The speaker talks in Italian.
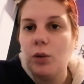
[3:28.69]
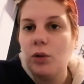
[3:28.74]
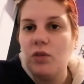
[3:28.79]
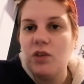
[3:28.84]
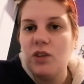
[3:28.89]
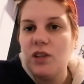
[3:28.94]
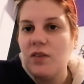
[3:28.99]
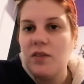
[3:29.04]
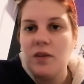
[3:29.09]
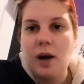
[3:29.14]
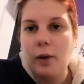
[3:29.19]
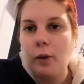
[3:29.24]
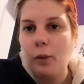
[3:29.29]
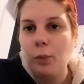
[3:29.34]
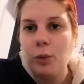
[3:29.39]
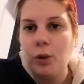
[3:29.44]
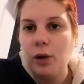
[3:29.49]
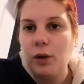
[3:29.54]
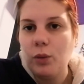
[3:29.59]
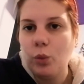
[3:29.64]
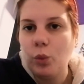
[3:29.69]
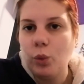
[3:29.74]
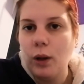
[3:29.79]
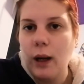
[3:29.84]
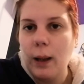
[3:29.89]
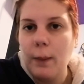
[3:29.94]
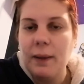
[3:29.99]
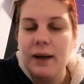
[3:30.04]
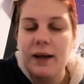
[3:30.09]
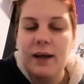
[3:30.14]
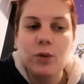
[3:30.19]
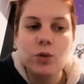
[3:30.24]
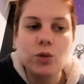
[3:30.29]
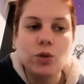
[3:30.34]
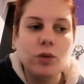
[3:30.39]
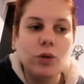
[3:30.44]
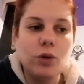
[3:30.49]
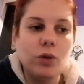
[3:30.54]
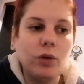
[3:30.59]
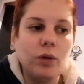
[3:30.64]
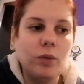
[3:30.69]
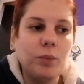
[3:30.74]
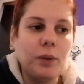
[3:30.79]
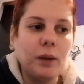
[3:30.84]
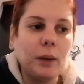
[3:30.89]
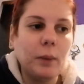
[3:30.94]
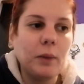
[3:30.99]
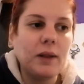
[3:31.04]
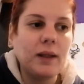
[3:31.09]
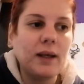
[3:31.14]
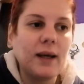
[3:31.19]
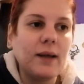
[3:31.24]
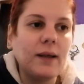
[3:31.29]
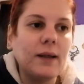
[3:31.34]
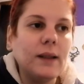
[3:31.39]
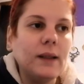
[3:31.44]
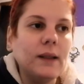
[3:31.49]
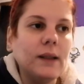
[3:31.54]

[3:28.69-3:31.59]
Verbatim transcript: non vi serviranno più a nulla perché questo video praticamente